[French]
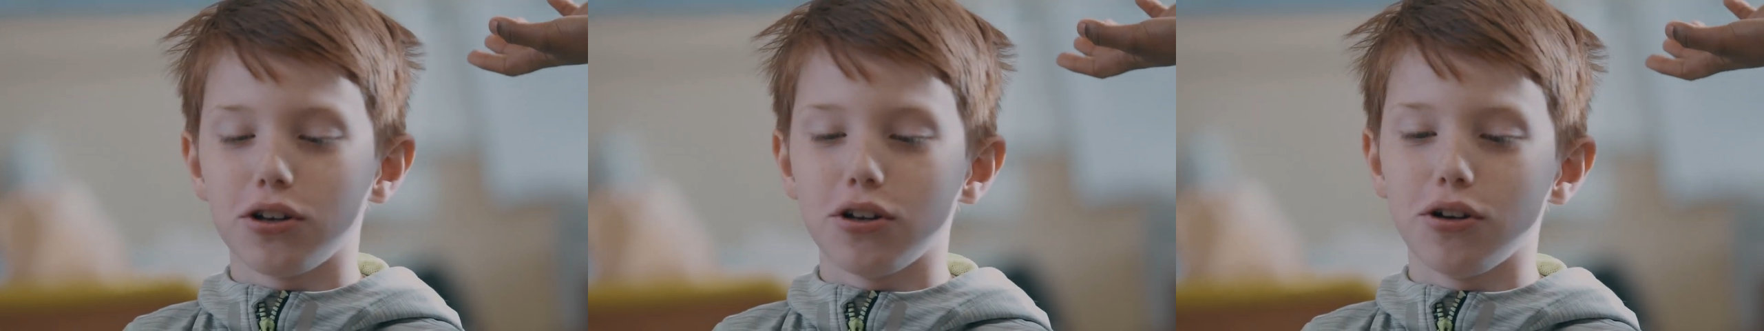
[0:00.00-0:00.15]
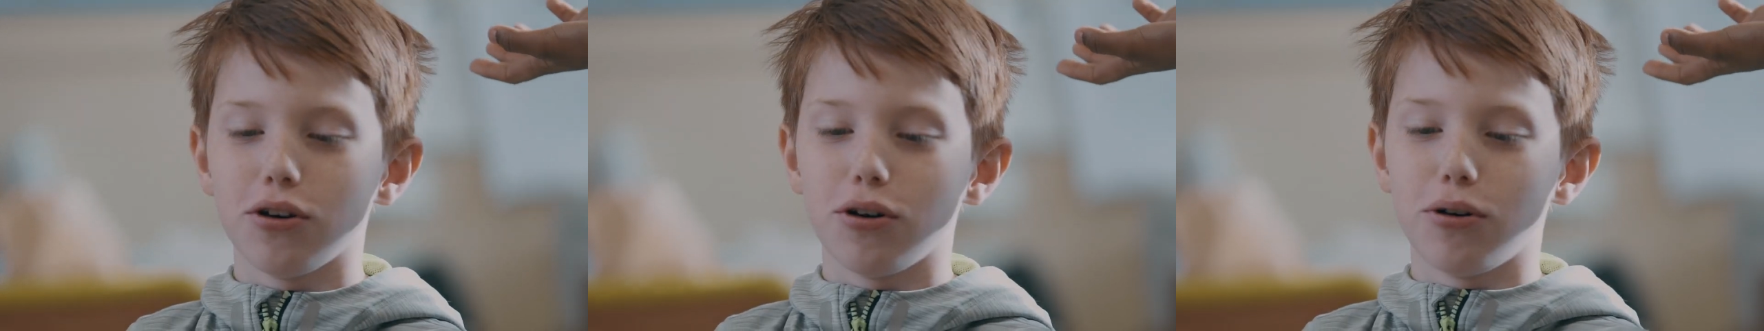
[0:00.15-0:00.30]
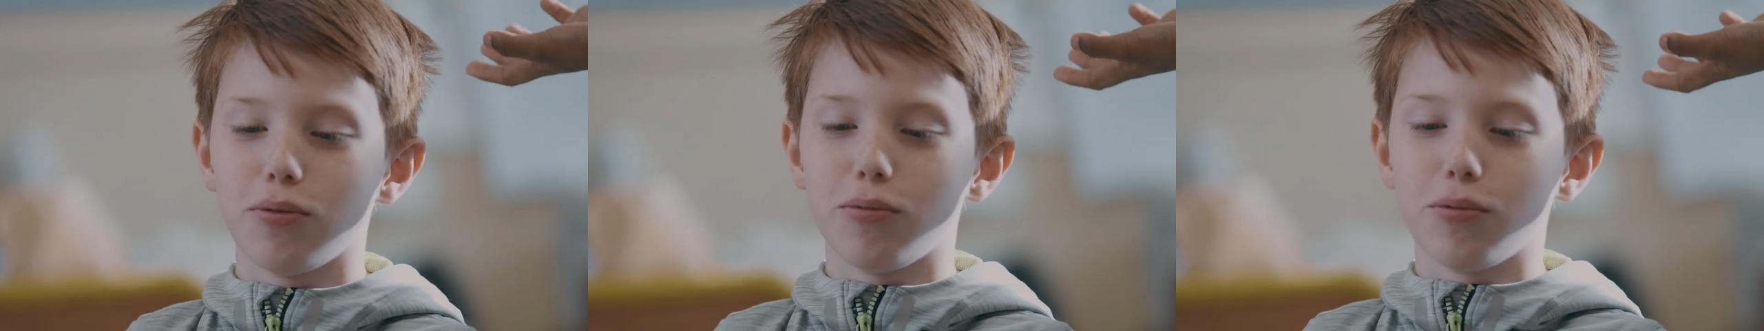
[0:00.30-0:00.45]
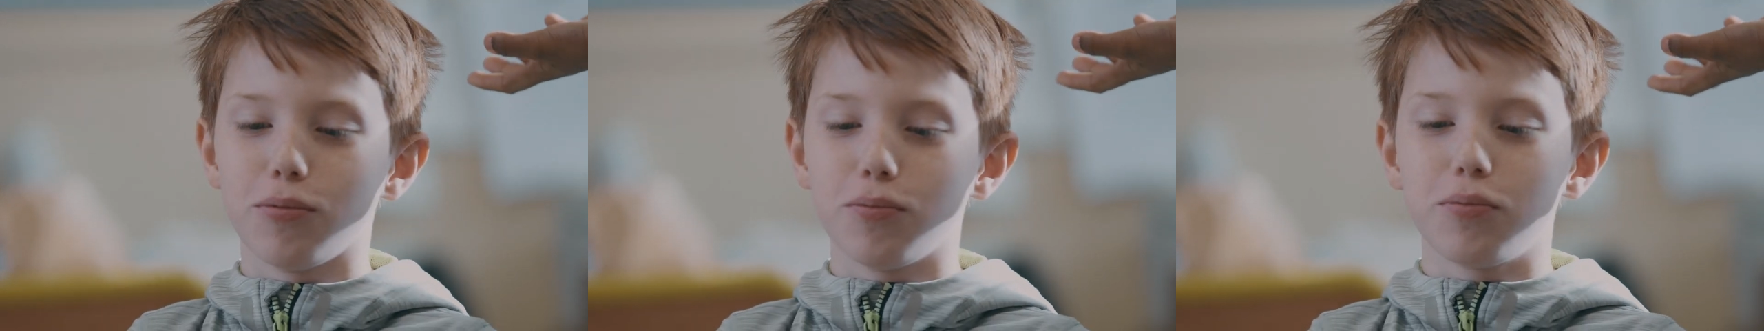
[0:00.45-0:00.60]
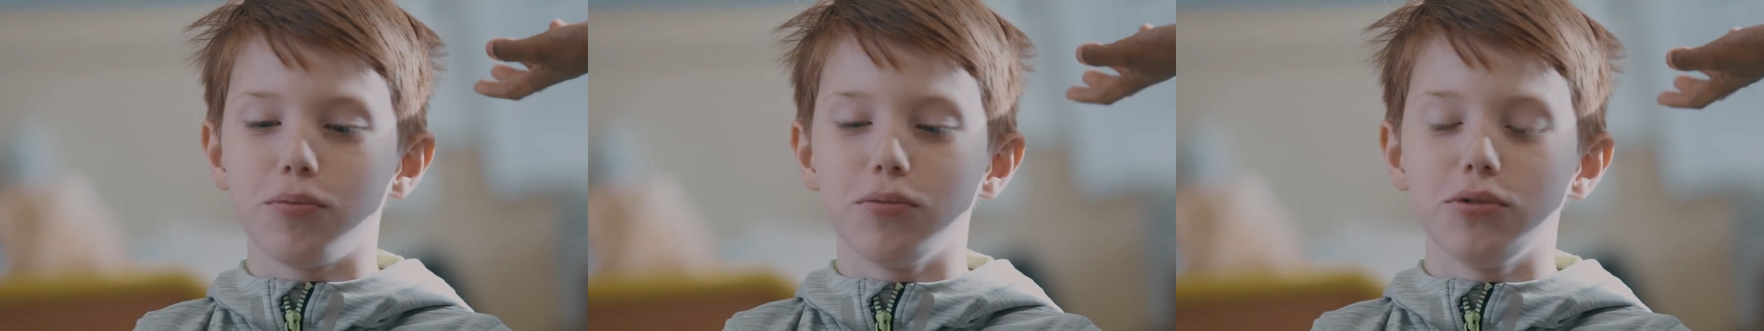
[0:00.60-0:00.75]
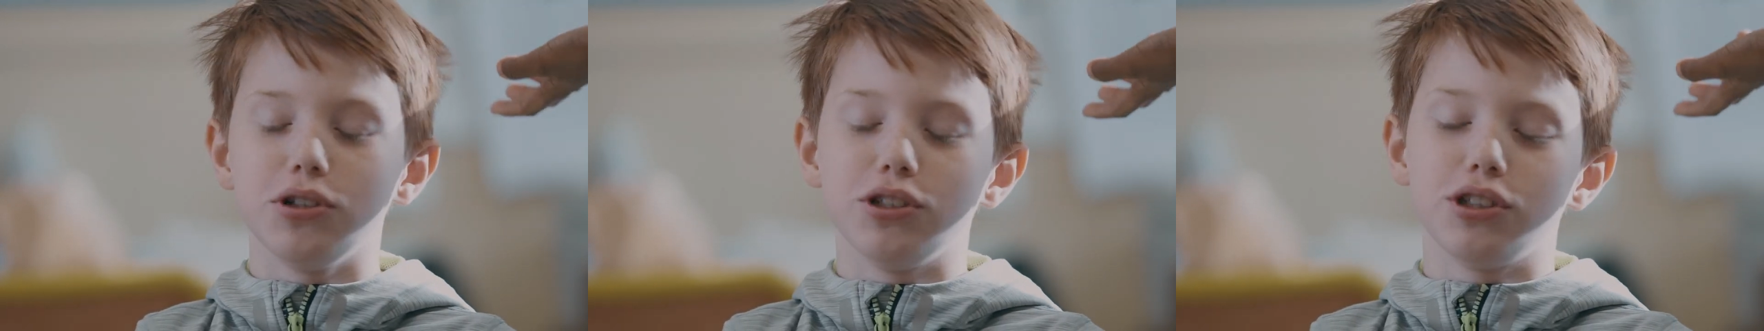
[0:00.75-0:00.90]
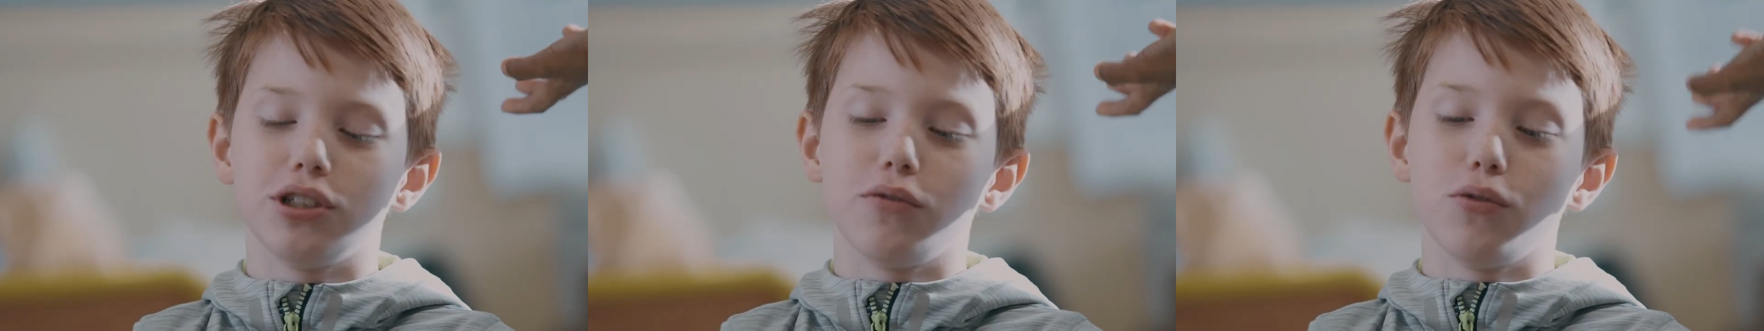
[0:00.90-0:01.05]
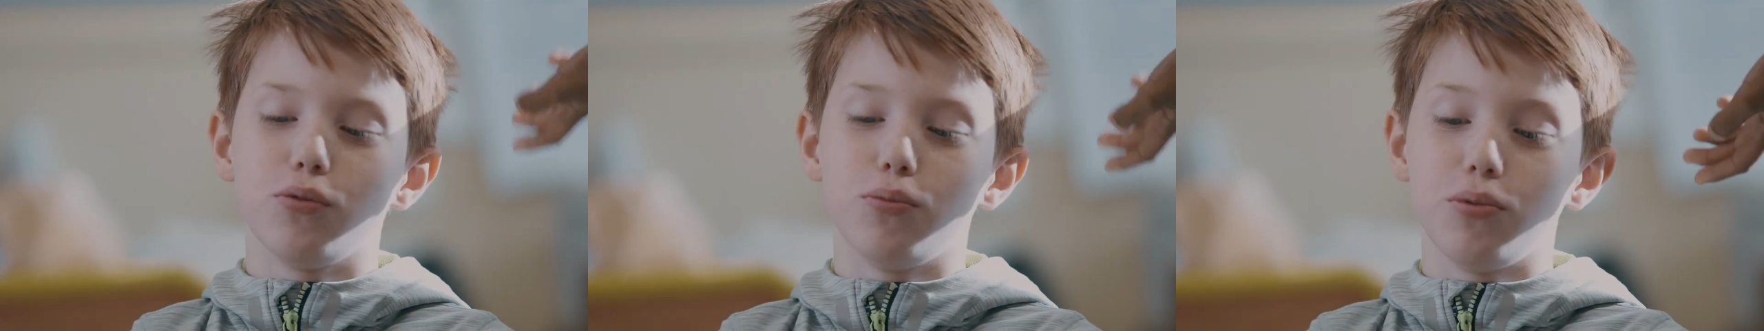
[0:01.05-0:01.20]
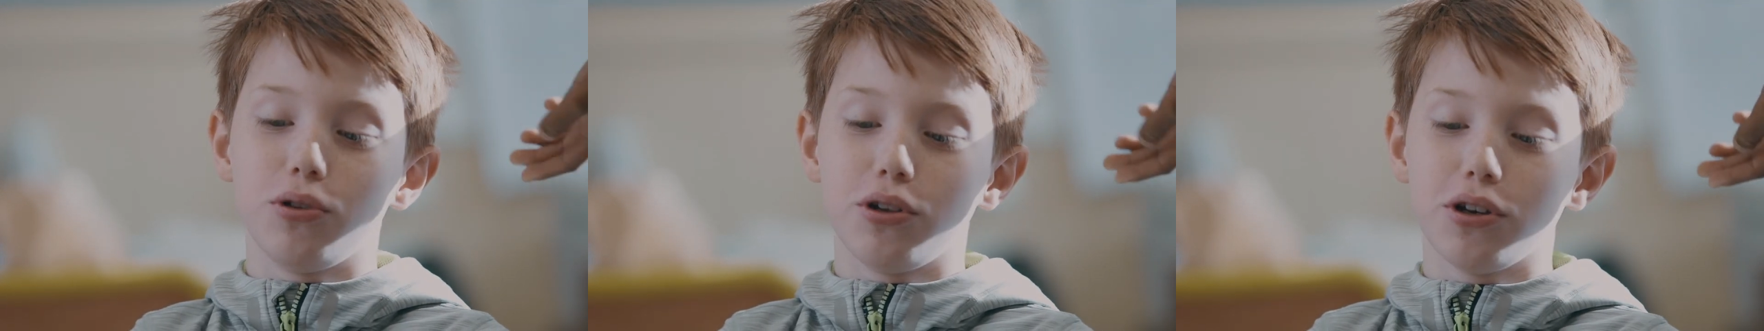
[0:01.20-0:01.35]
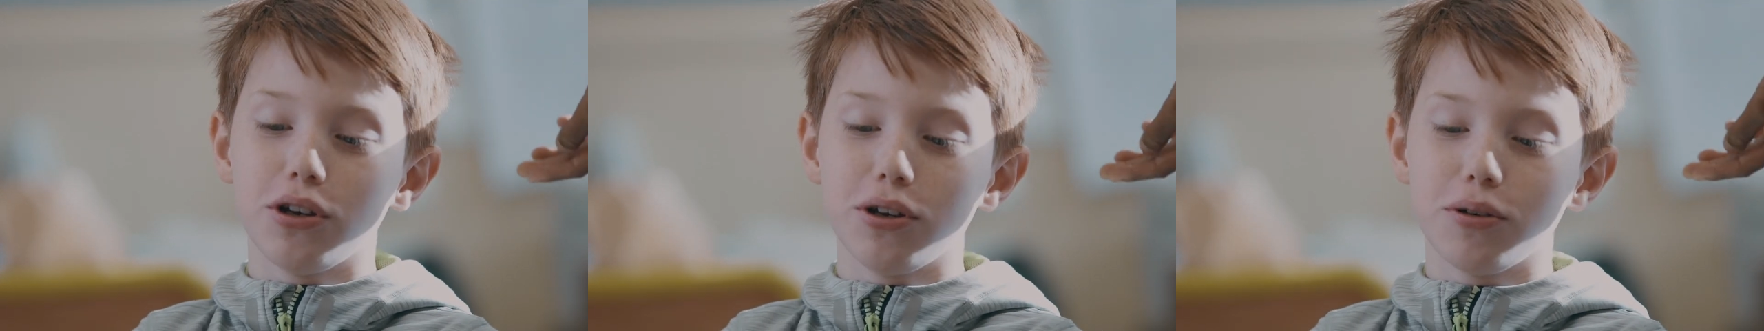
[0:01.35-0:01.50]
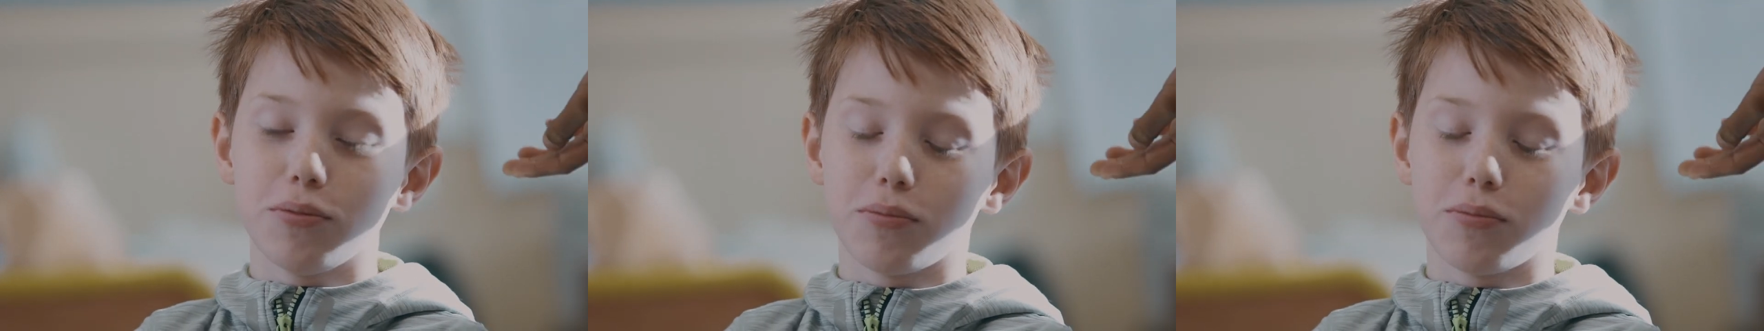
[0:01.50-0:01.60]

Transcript: et, euh, et j'avais oublié.